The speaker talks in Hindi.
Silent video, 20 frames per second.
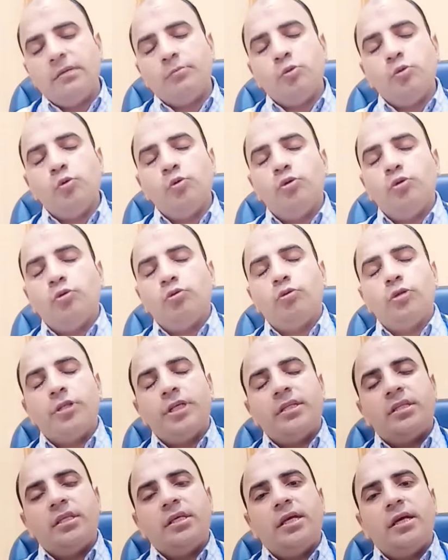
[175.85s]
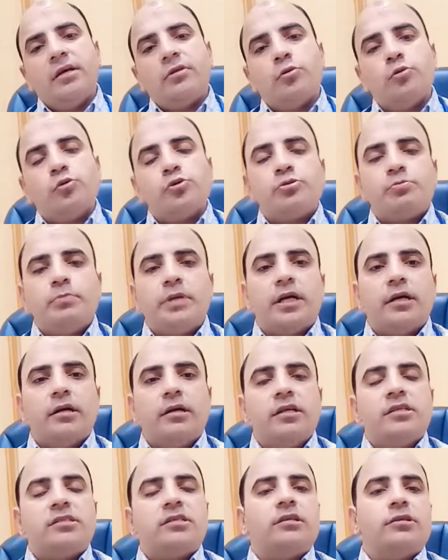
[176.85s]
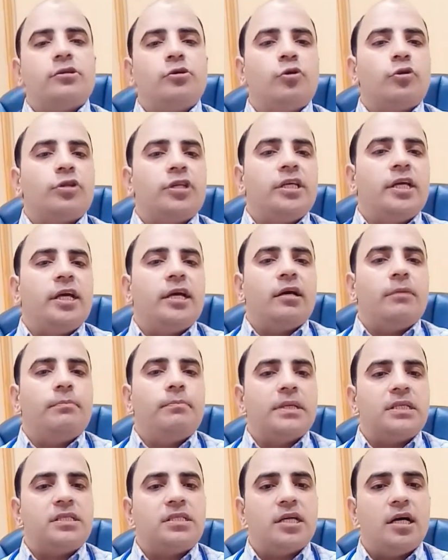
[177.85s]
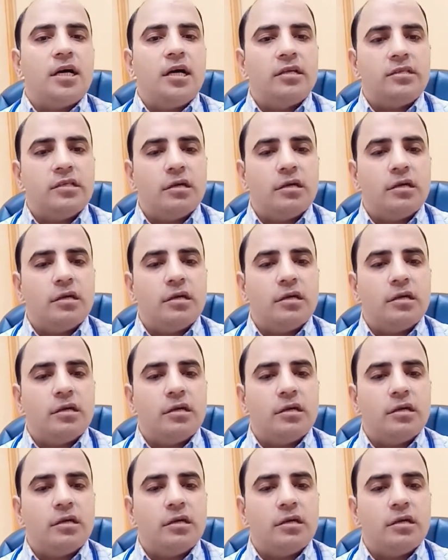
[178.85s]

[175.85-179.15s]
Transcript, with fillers: जब दूध उनको देती हैं तो उसमें कंडीशन ये होती है कि बच्चा